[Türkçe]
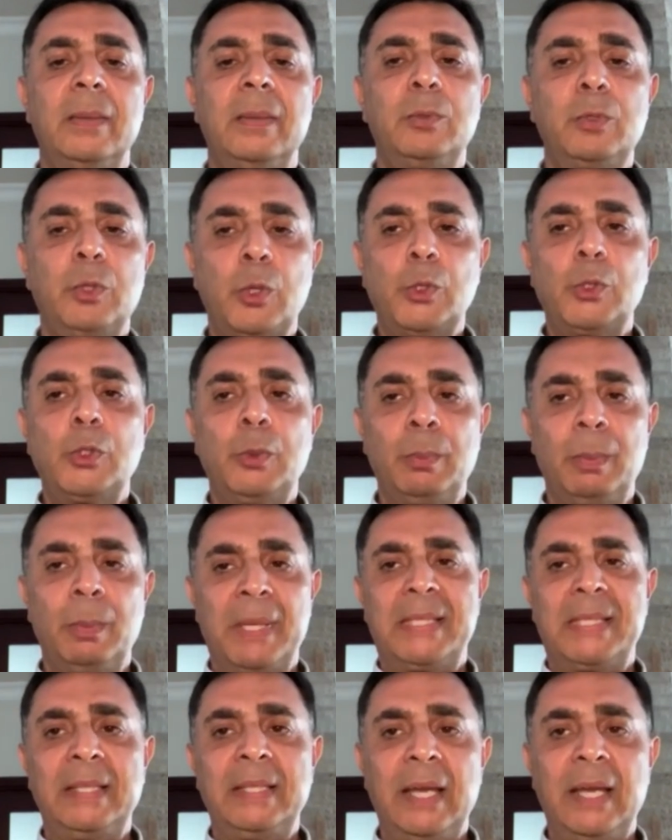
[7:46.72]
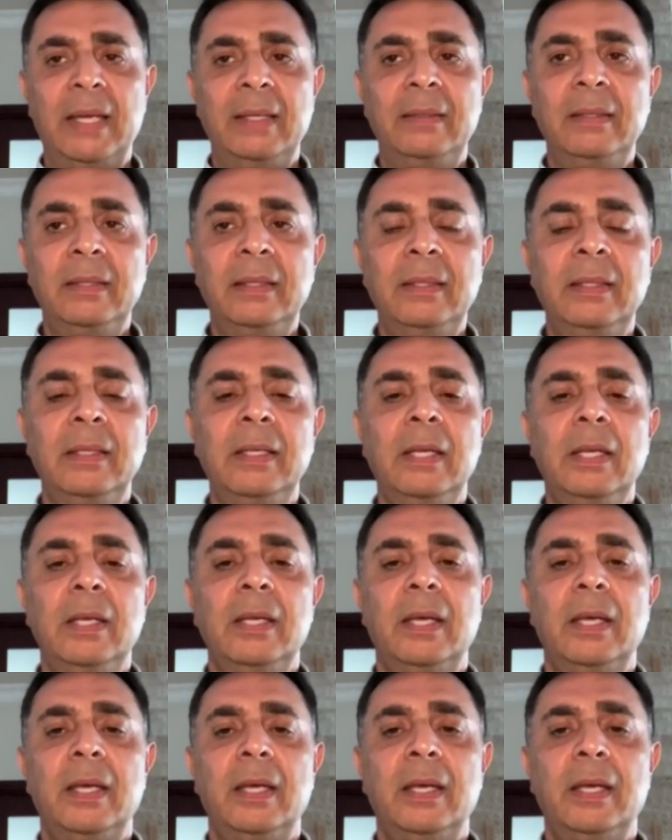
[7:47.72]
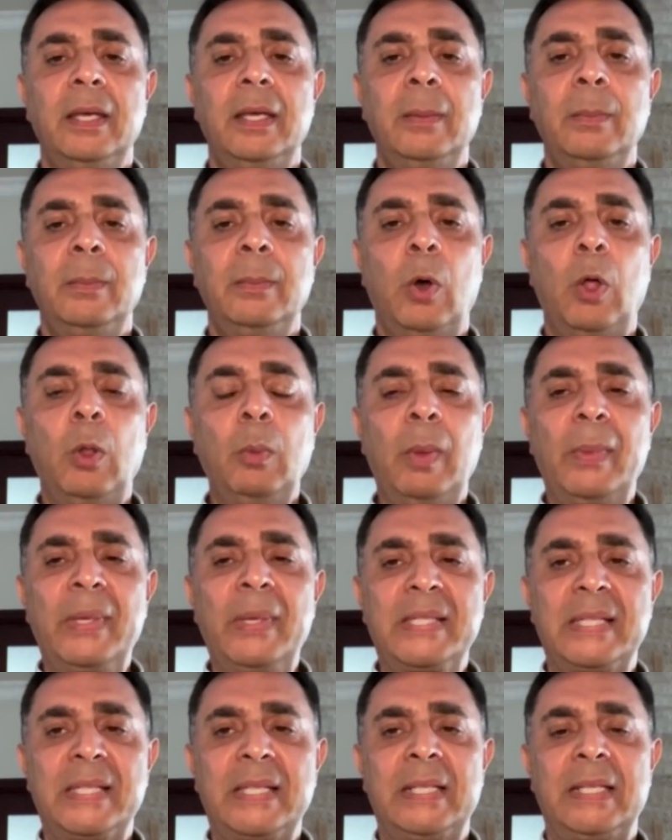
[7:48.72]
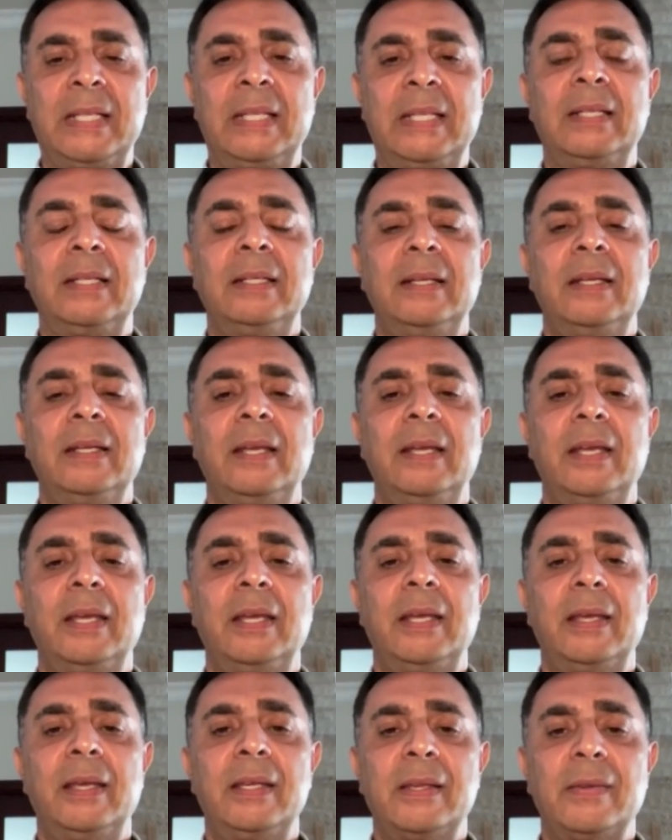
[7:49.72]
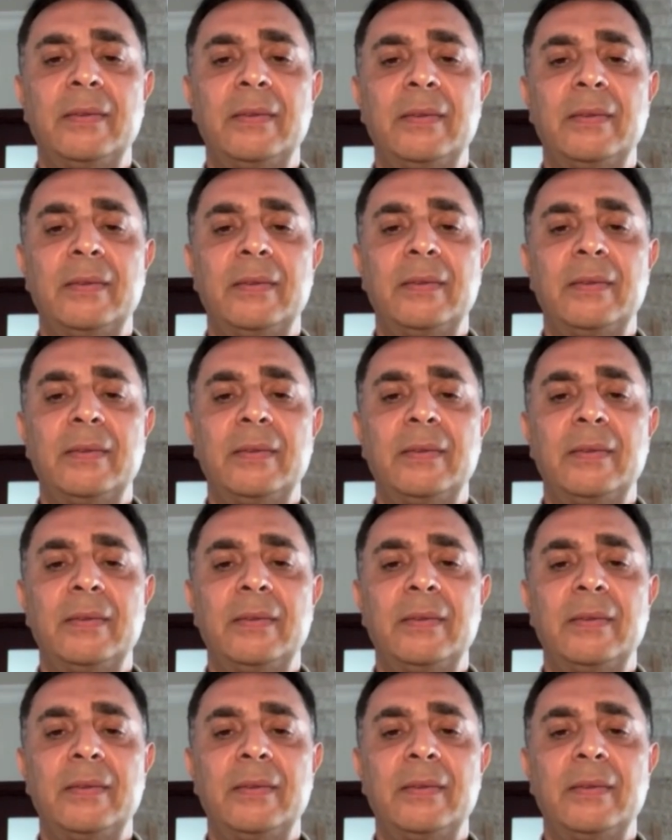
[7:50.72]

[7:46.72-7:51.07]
çözüm masadaydı. E, olmamasını, e,